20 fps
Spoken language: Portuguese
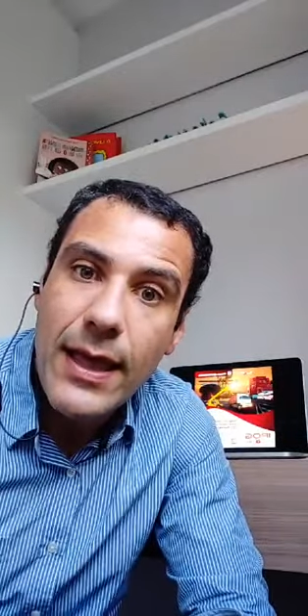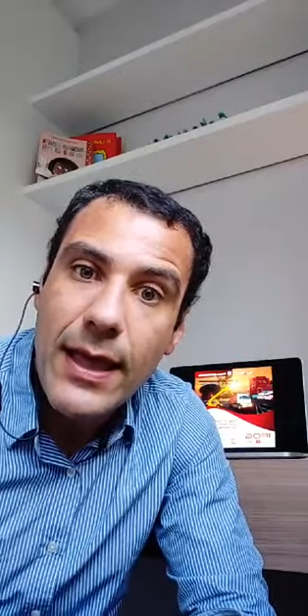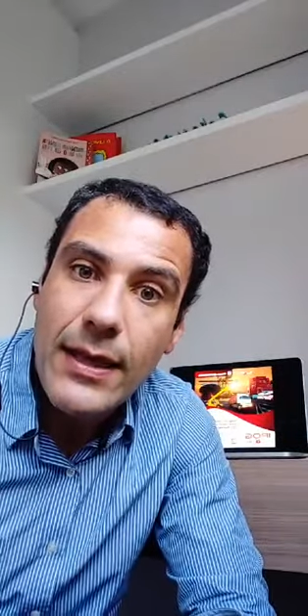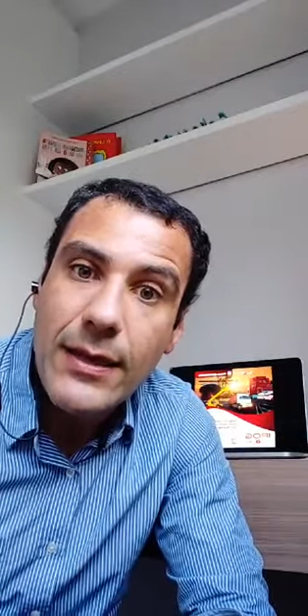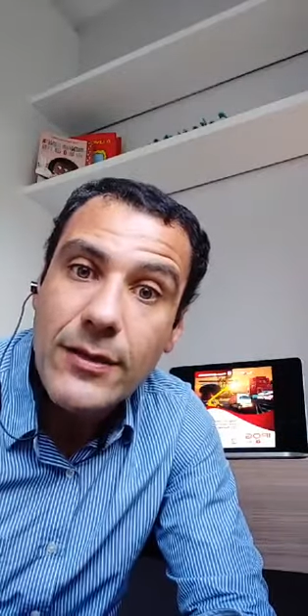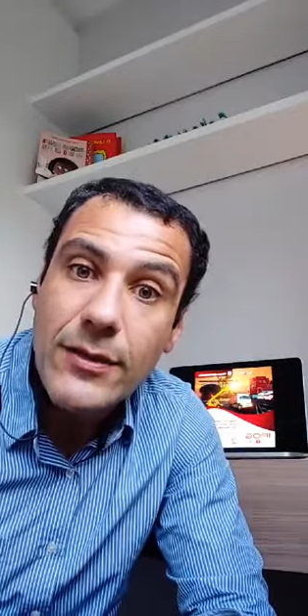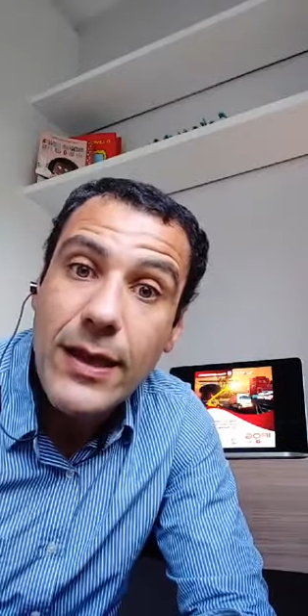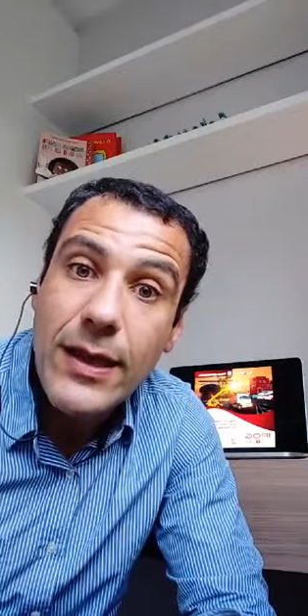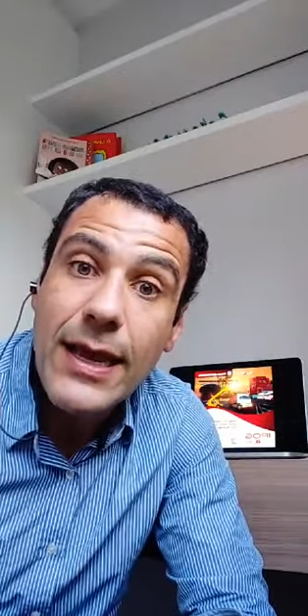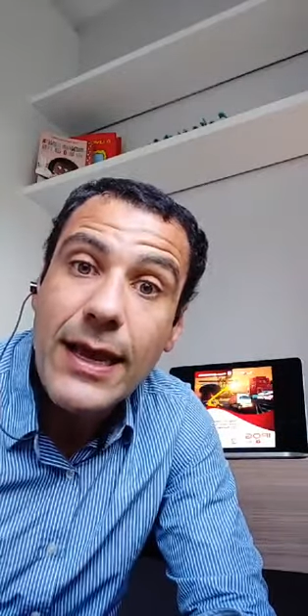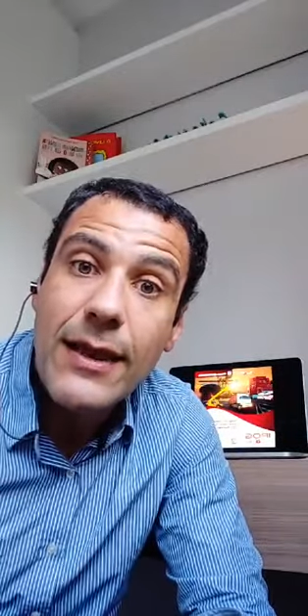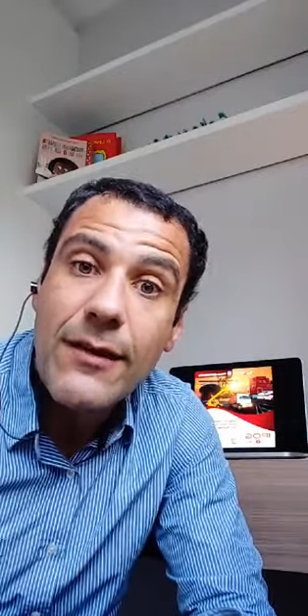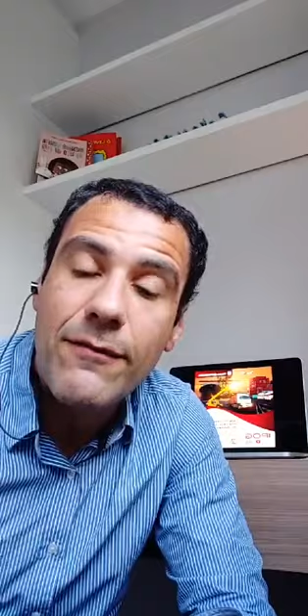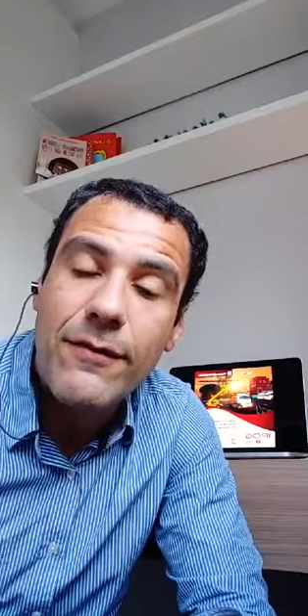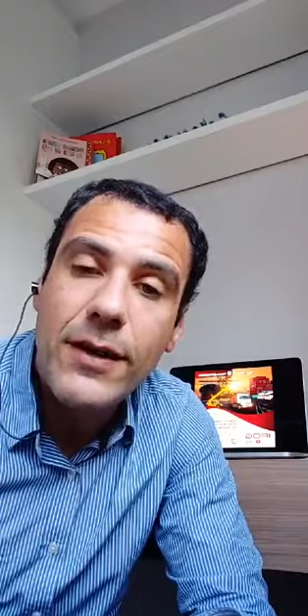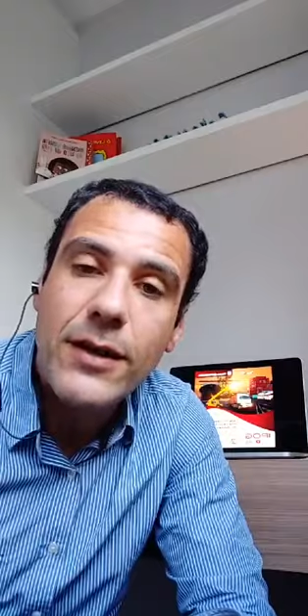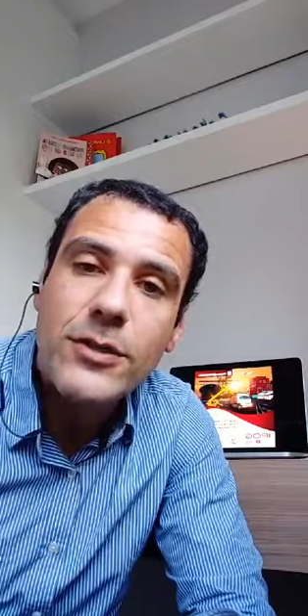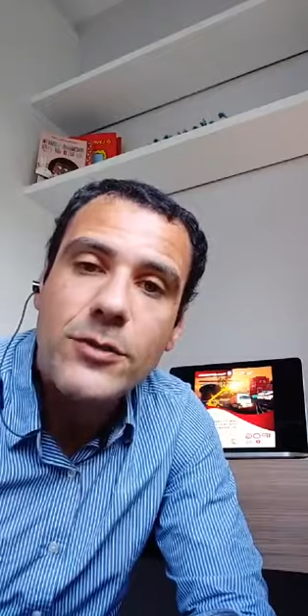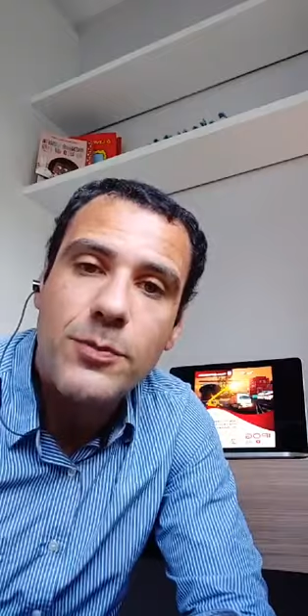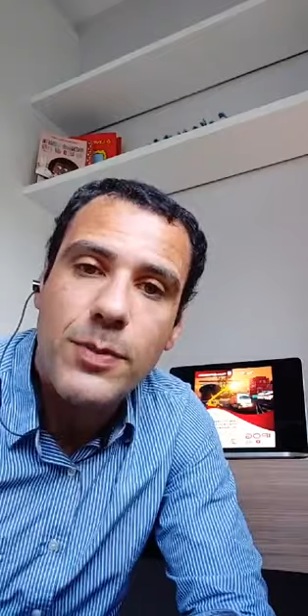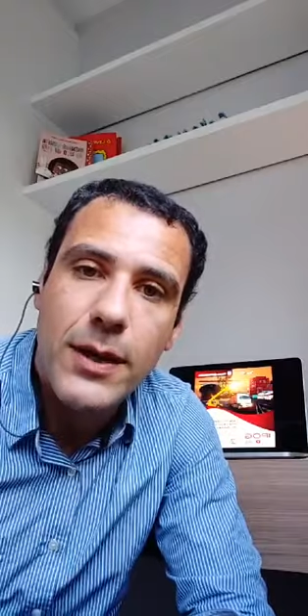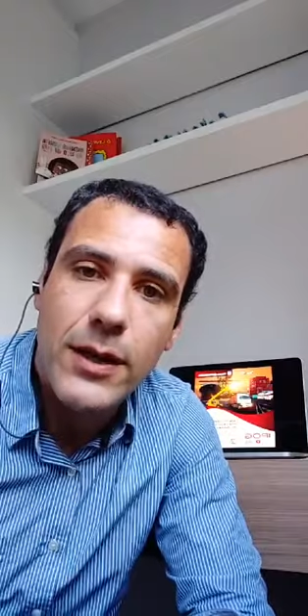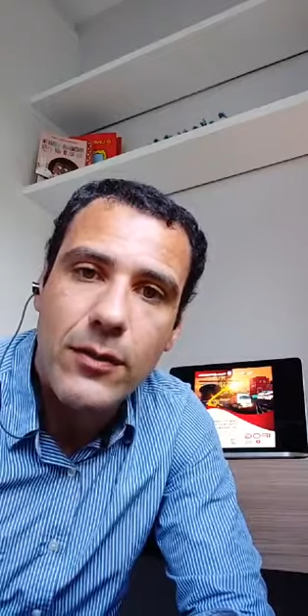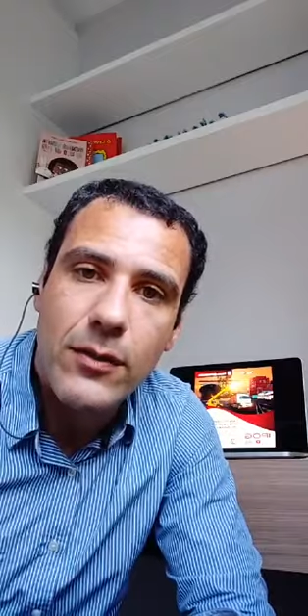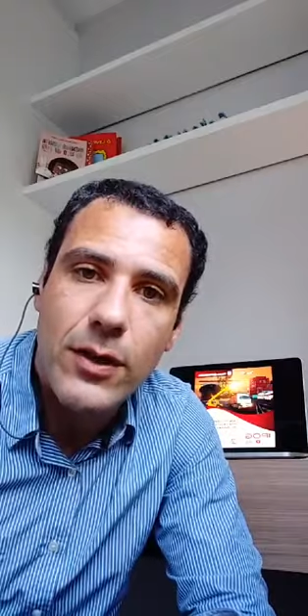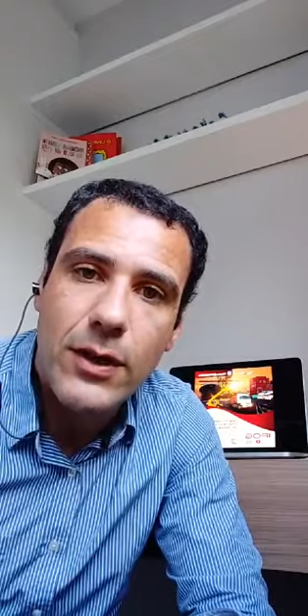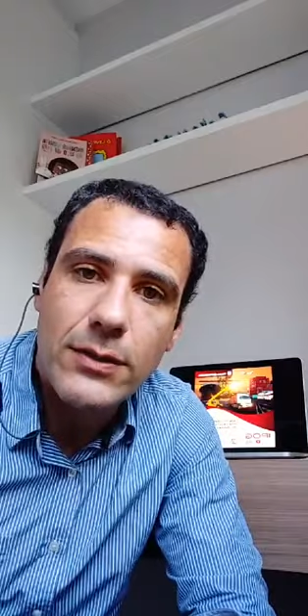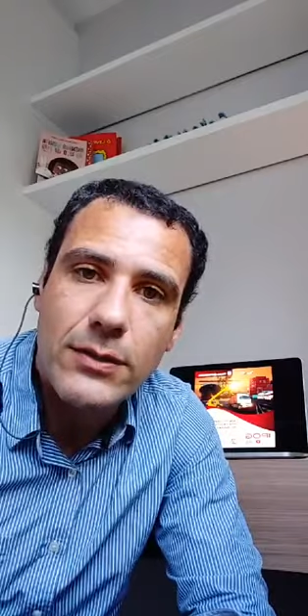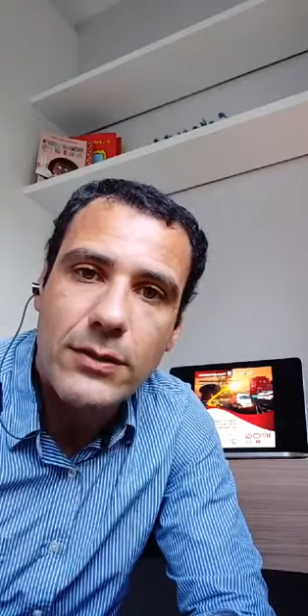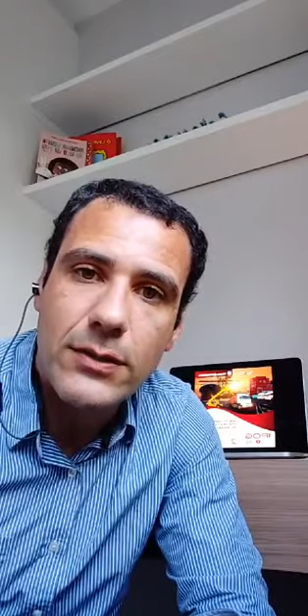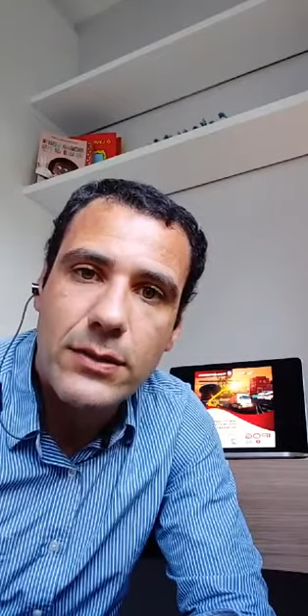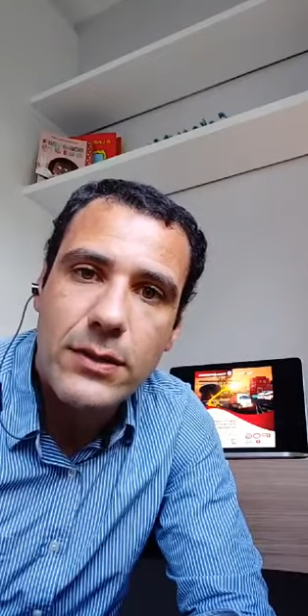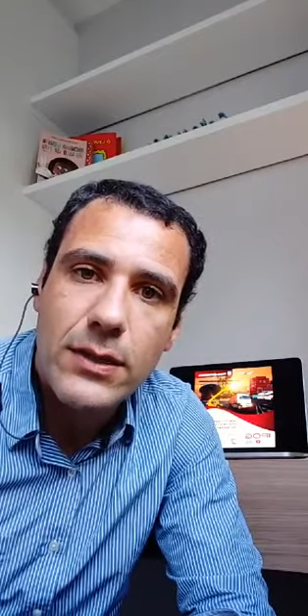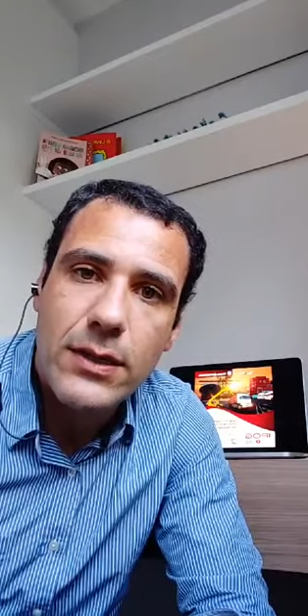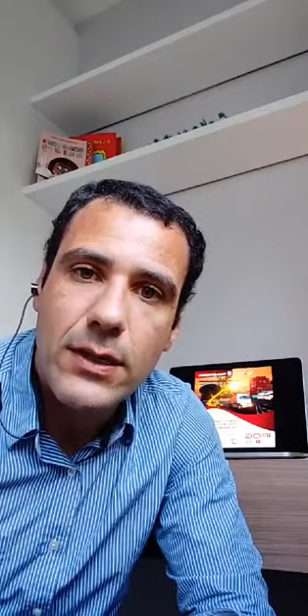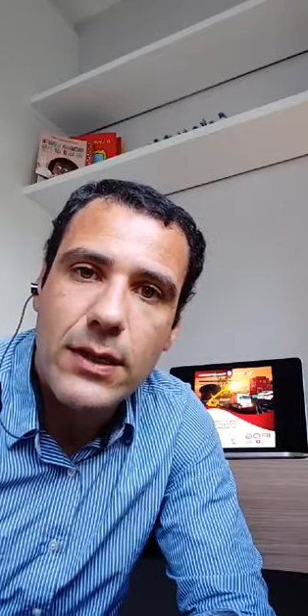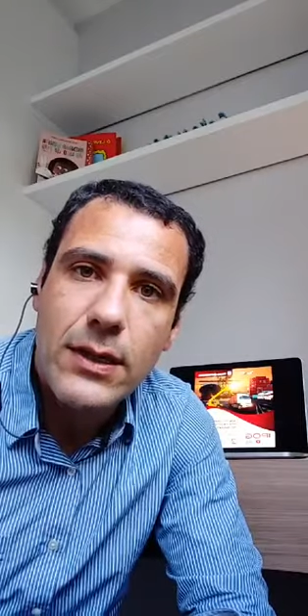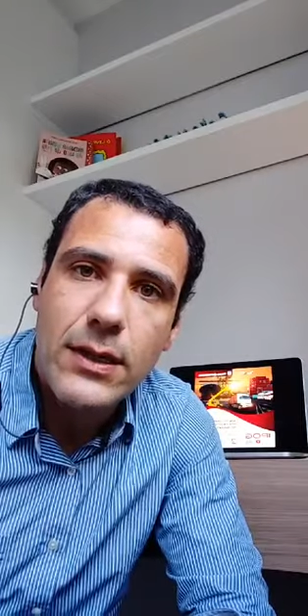isso é relevante para nós.